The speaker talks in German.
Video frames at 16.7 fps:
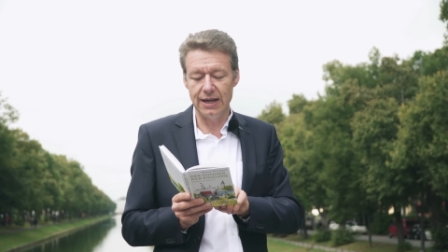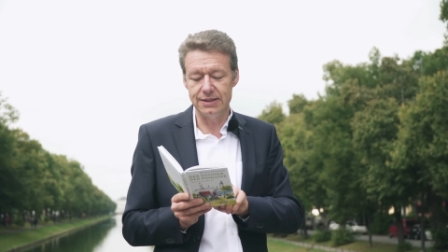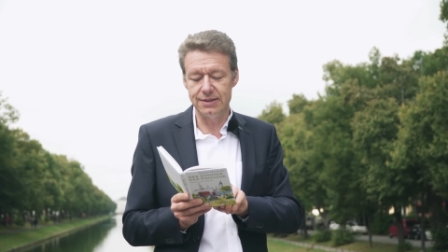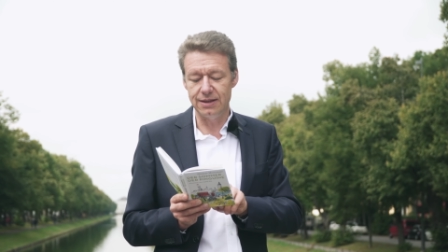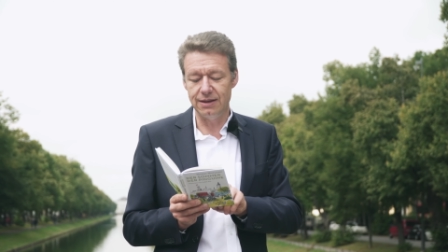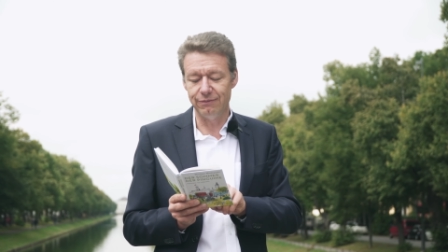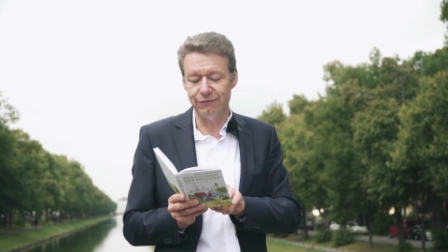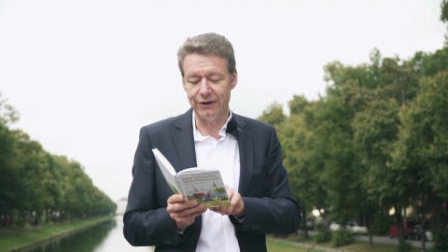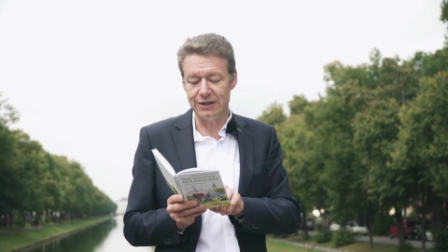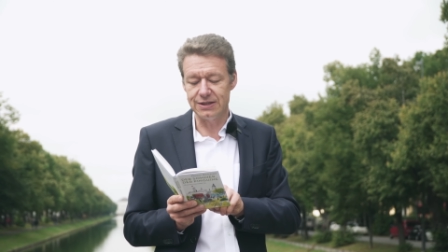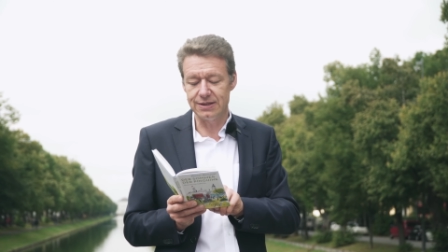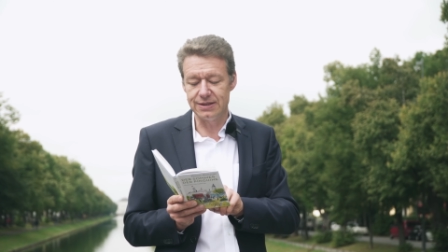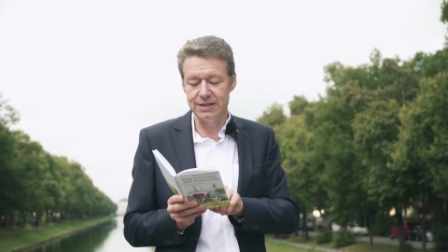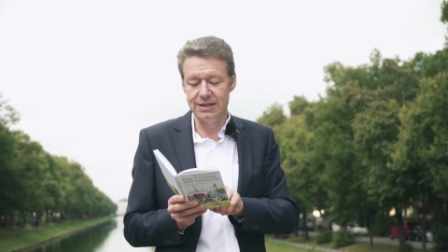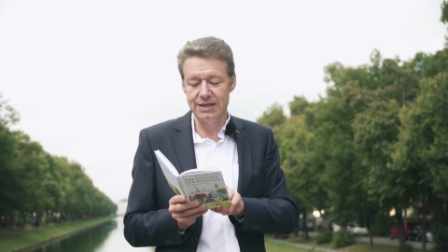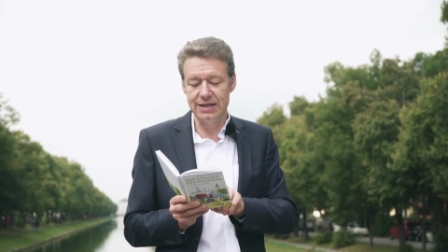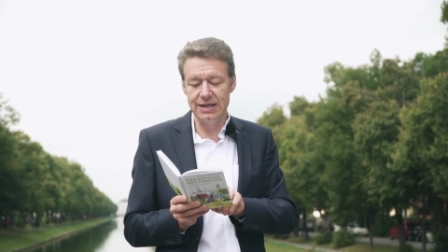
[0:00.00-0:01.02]
als sie dem
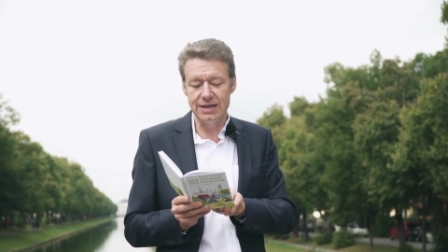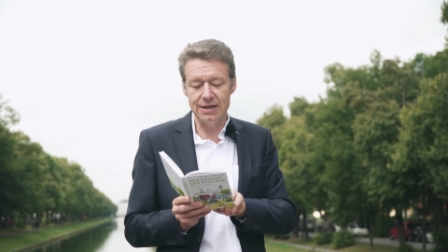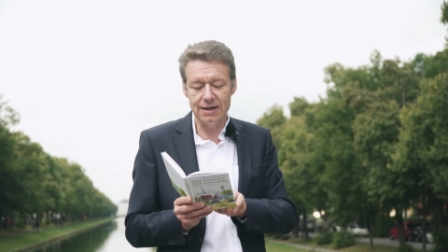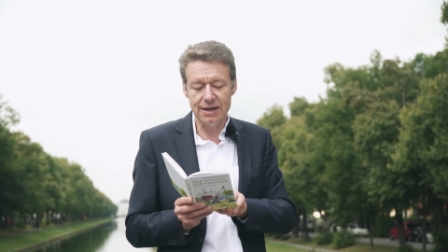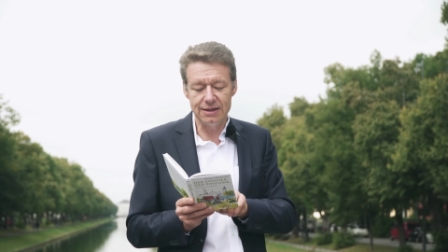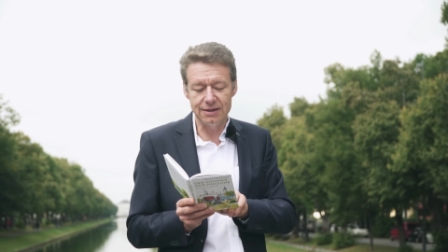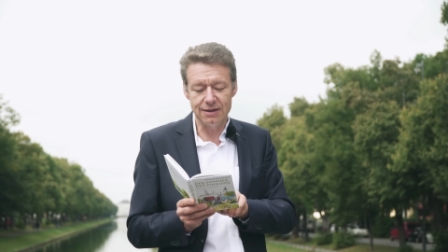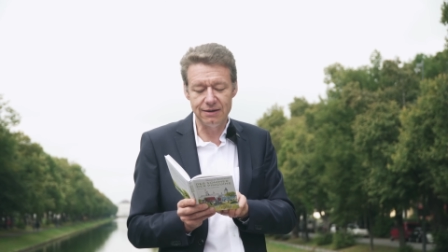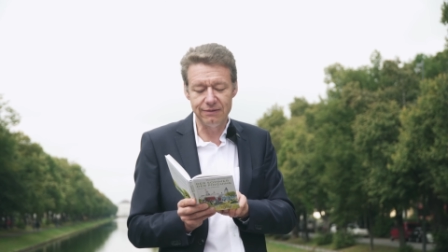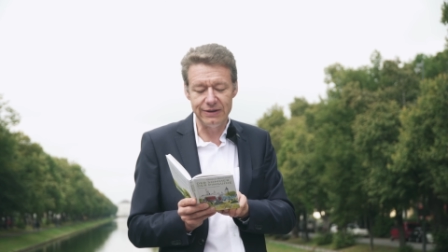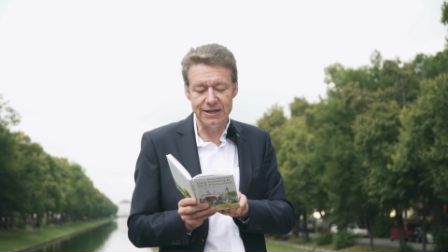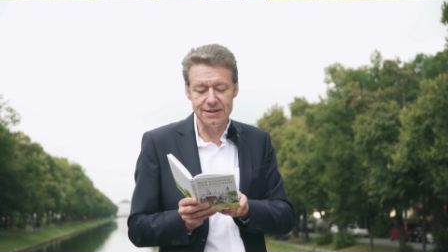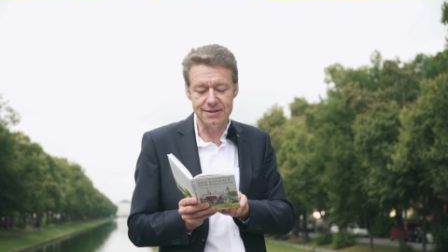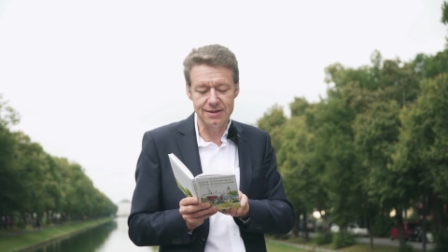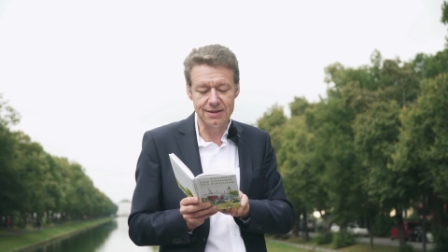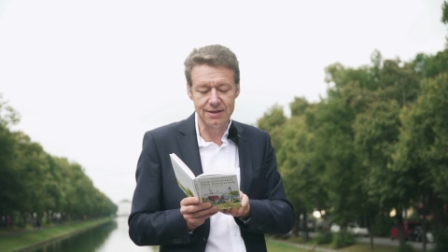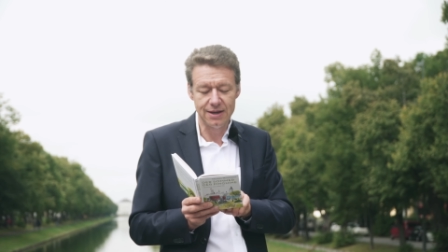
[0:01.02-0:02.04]
faszinierenden
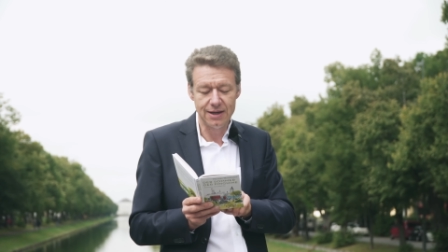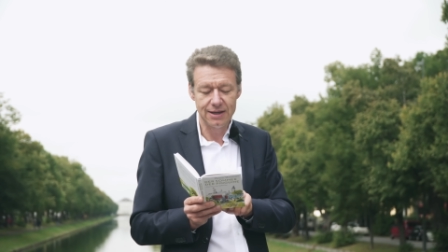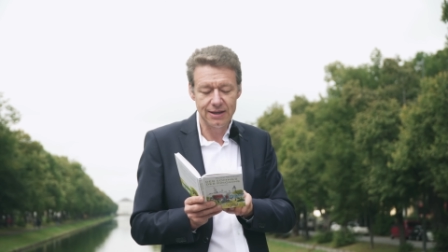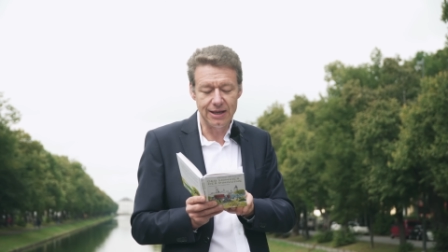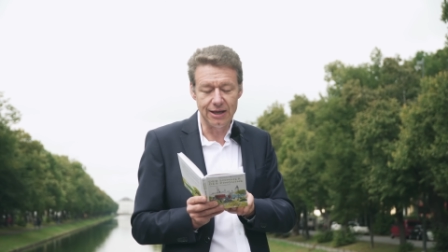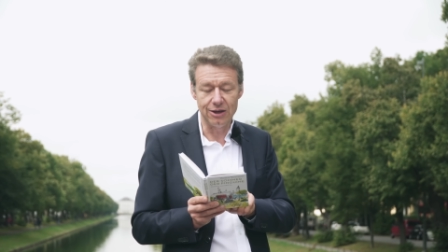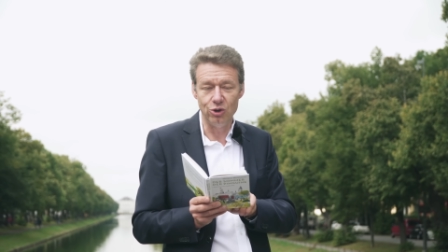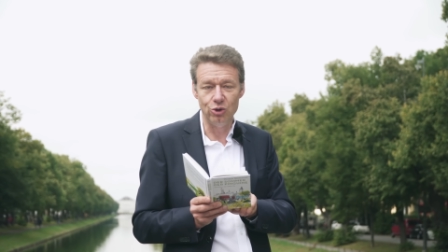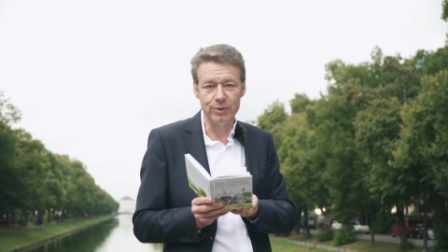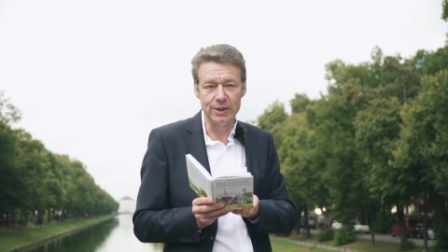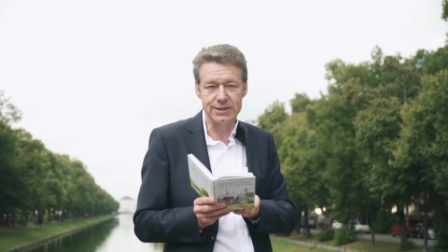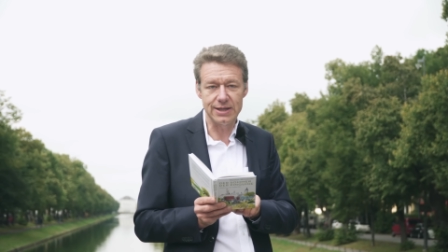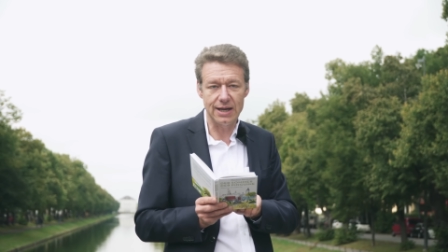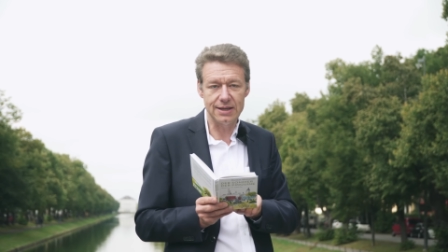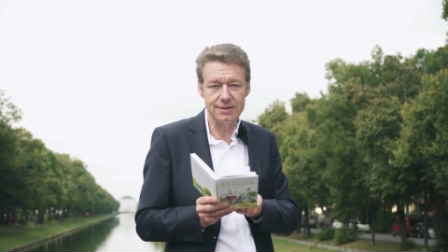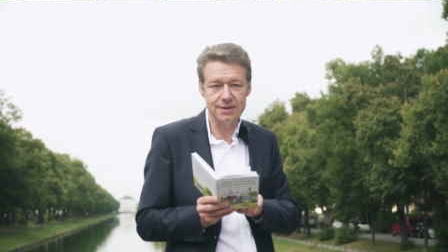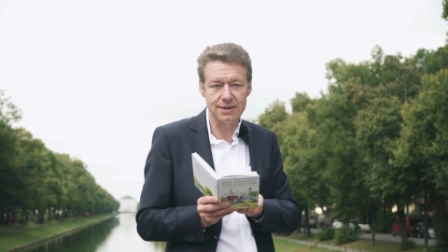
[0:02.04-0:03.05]
Wesen gegenüber
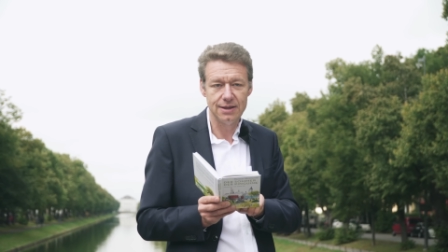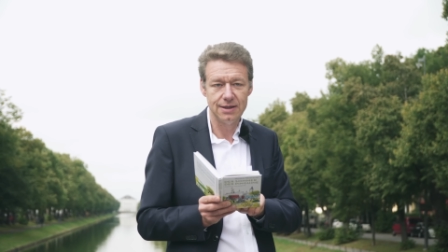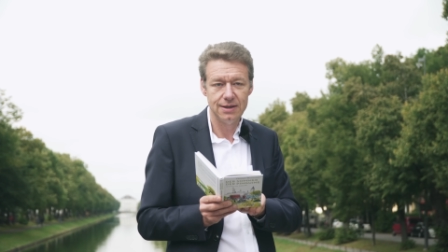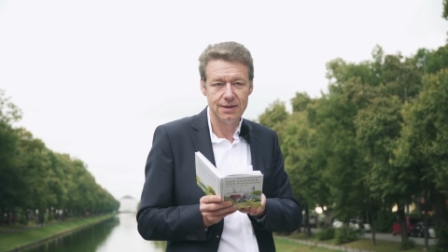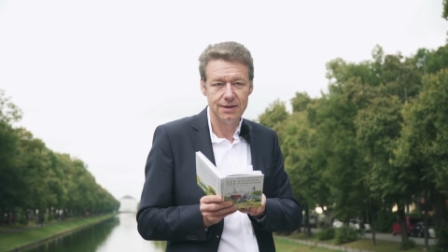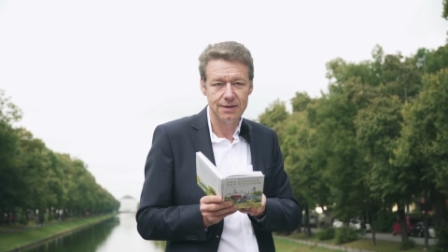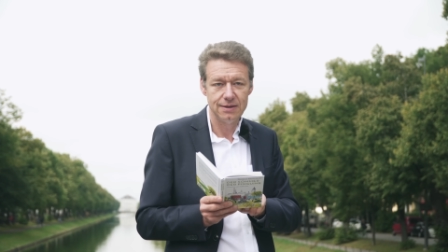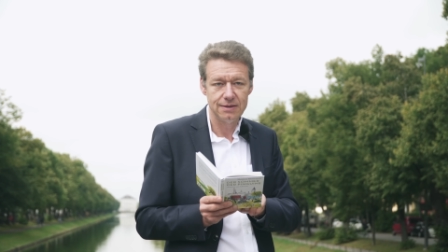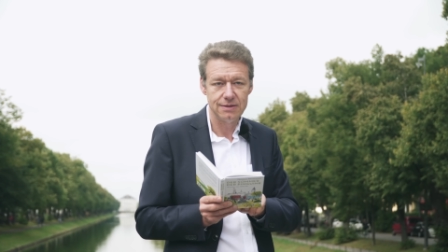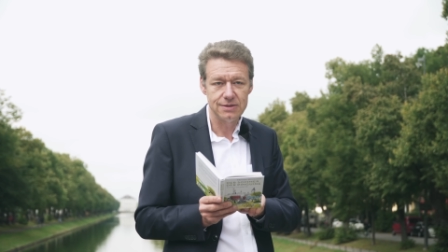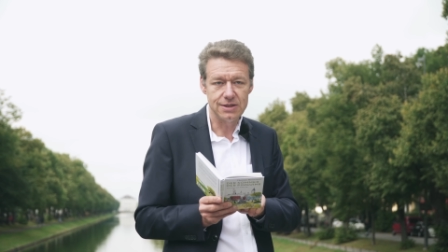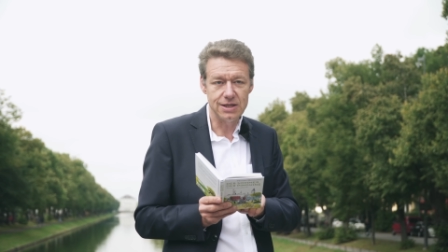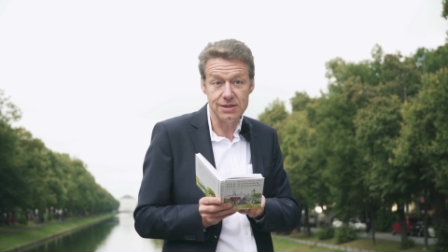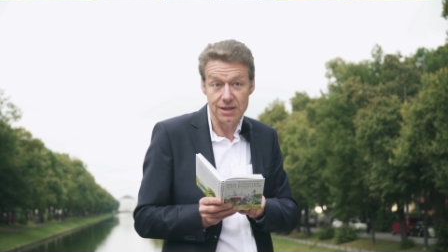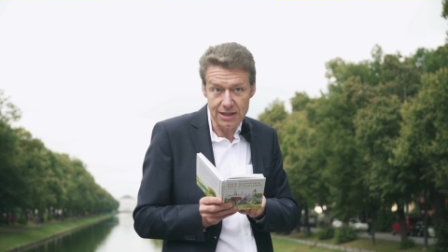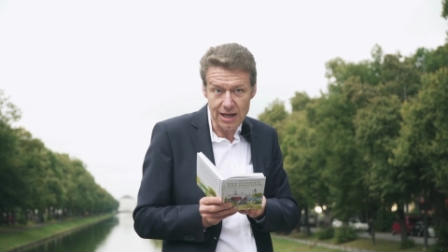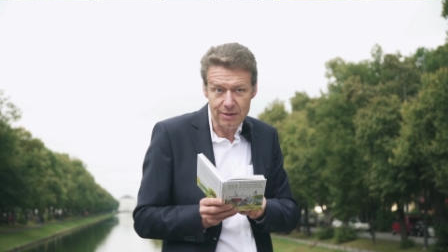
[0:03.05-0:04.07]
saß.
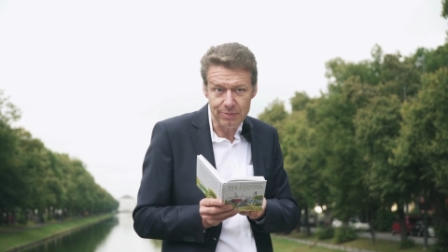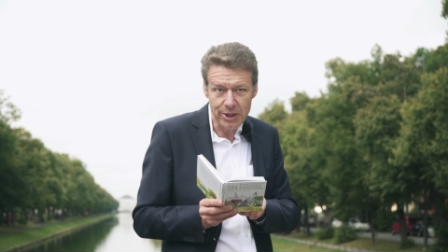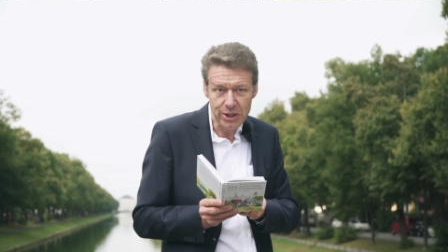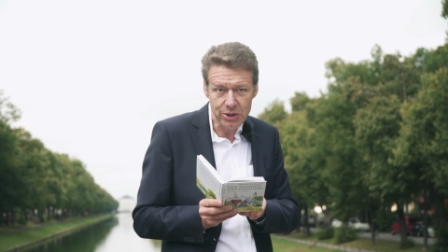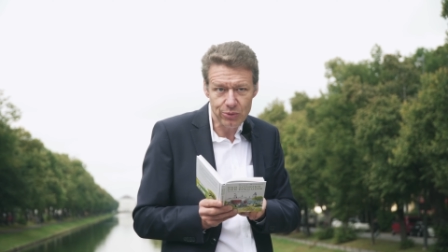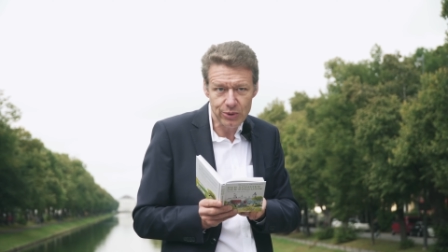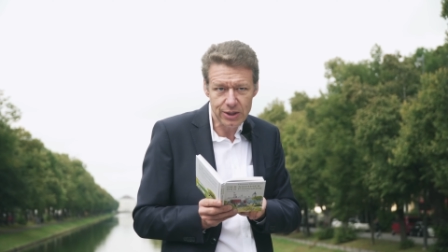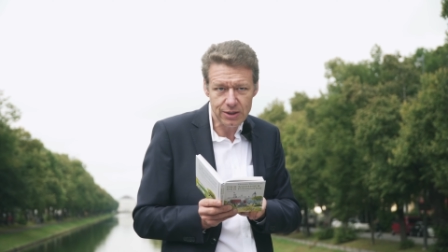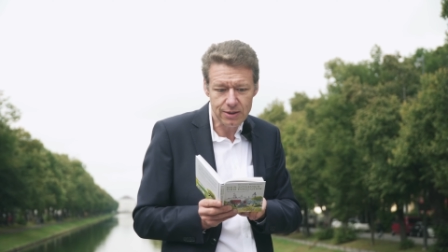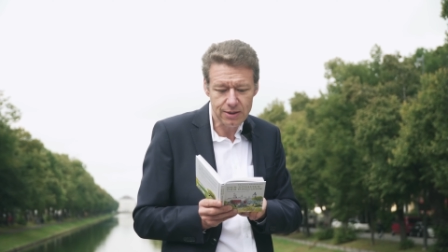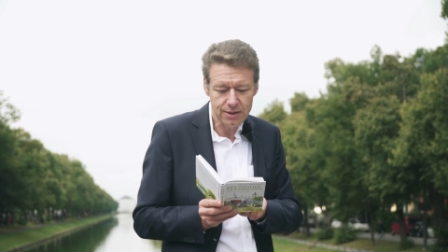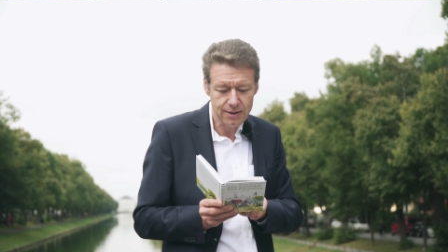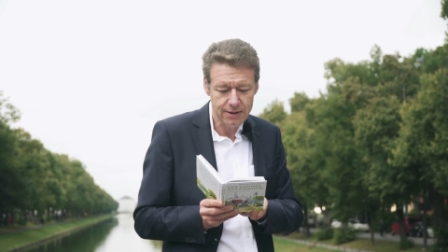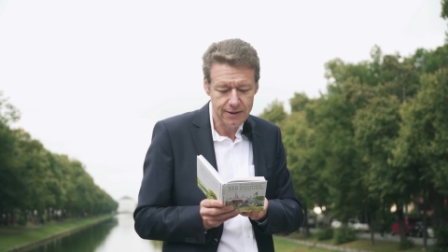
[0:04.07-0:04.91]
Sie sind ein Pinguin?